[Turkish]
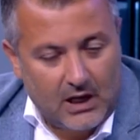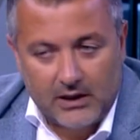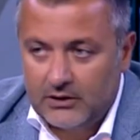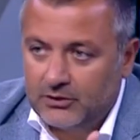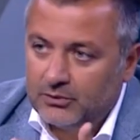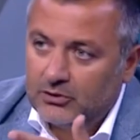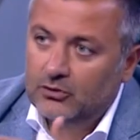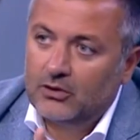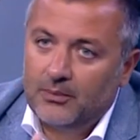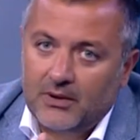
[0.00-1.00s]
Kardeşim
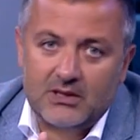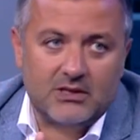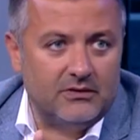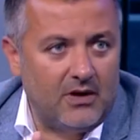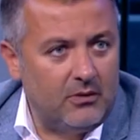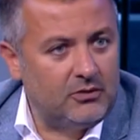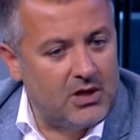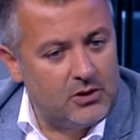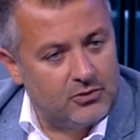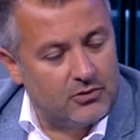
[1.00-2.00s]
siz ona parasını ver.
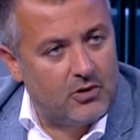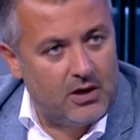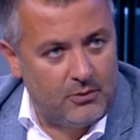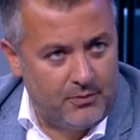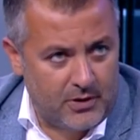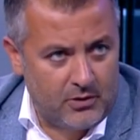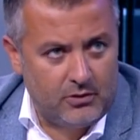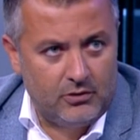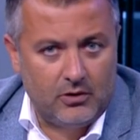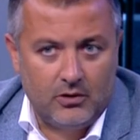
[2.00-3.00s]
Selçuk o hala parayı
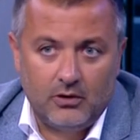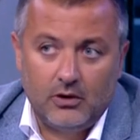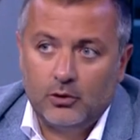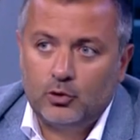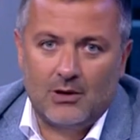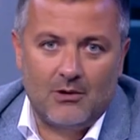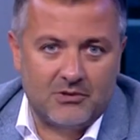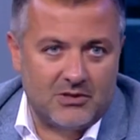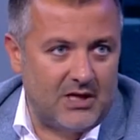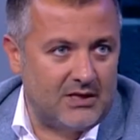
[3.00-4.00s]
oynuyor. Kusura
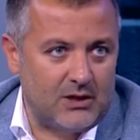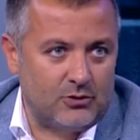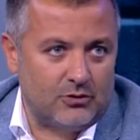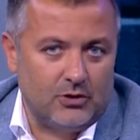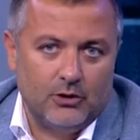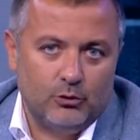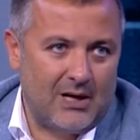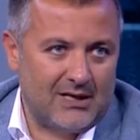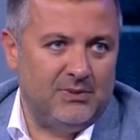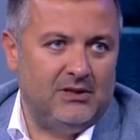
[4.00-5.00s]
bakmasın yani Selçuk.
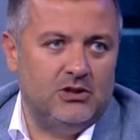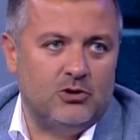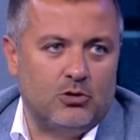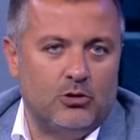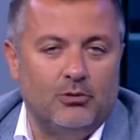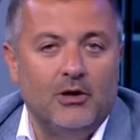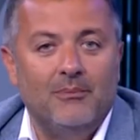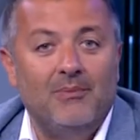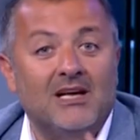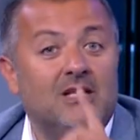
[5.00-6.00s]
Bunu herkes bildiği için söylüyorum.
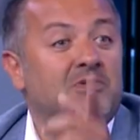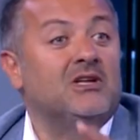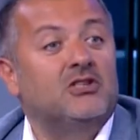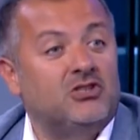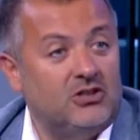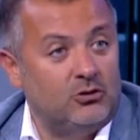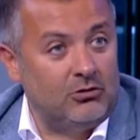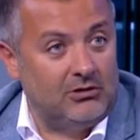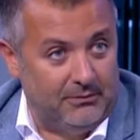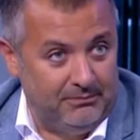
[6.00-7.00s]
Ben kimseyi
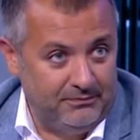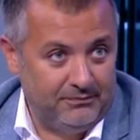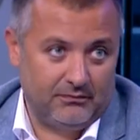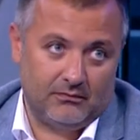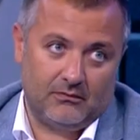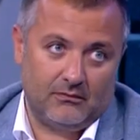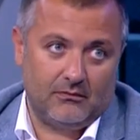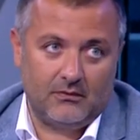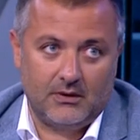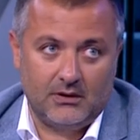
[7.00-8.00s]
kışkırtıyor değilim.
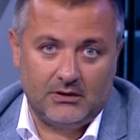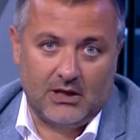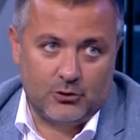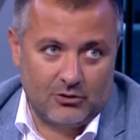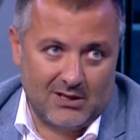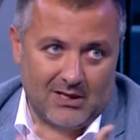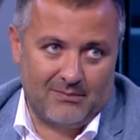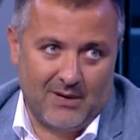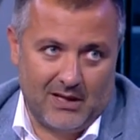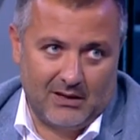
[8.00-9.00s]
Selçuk'u ne
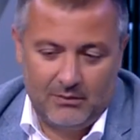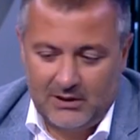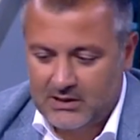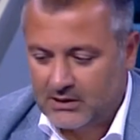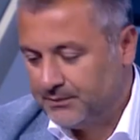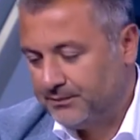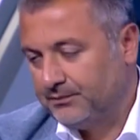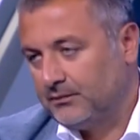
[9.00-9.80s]
kadar beğendi mi bilsin.